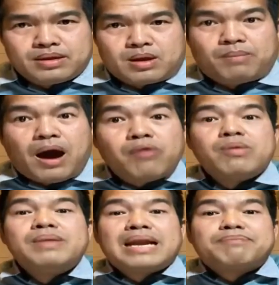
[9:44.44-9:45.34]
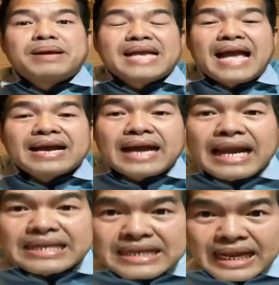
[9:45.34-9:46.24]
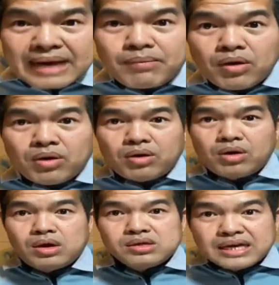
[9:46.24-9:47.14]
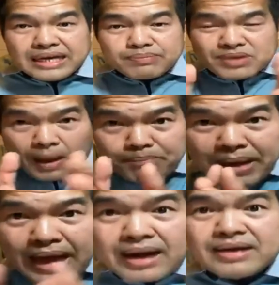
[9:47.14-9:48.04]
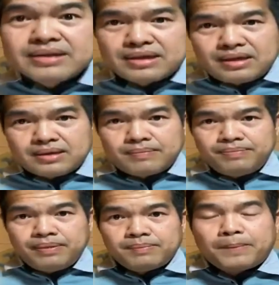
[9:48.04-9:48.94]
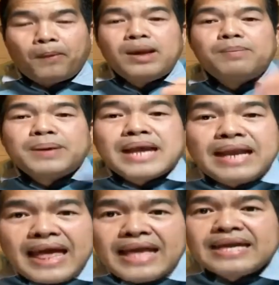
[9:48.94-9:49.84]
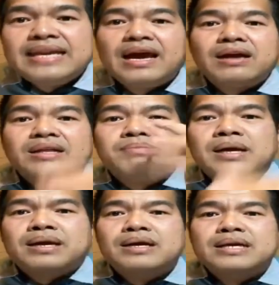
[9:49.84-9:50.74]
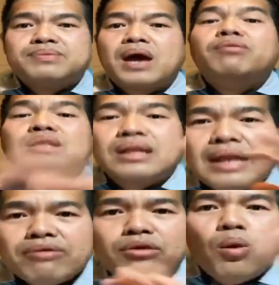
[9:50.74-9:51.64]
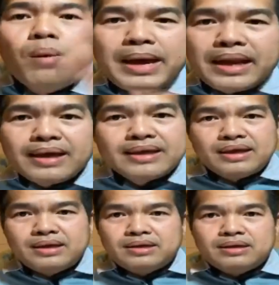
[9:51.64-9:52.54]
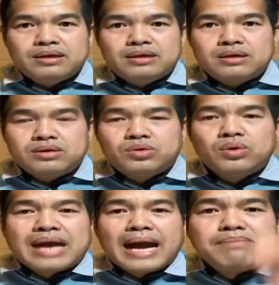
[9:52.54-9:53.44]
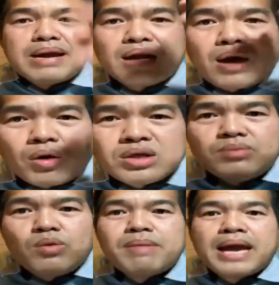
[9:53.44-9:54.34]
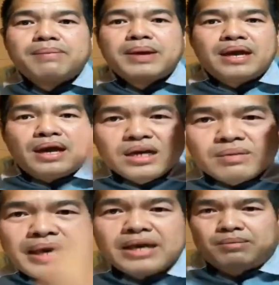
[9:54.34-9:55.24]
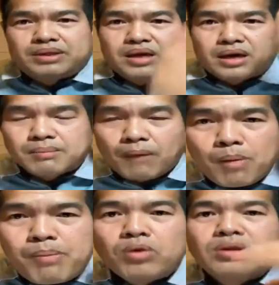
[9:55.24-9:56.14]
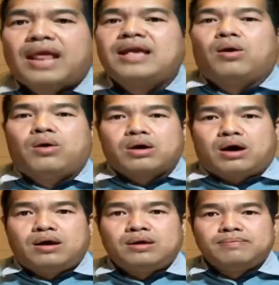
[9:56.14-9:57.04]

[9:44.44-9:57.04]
cộng áo với miếng làm bánh ha cà lan ha mốc dương hiệp trầm pe là dương thân thì buổi nó pe để lên khi hơi tâm nước khơi hiệp trầm với lệ với hù pe đấy chuồng cá mẹ là không thì muốn mai không ai ừ mấy còn mình tự bón bón trái khổ họ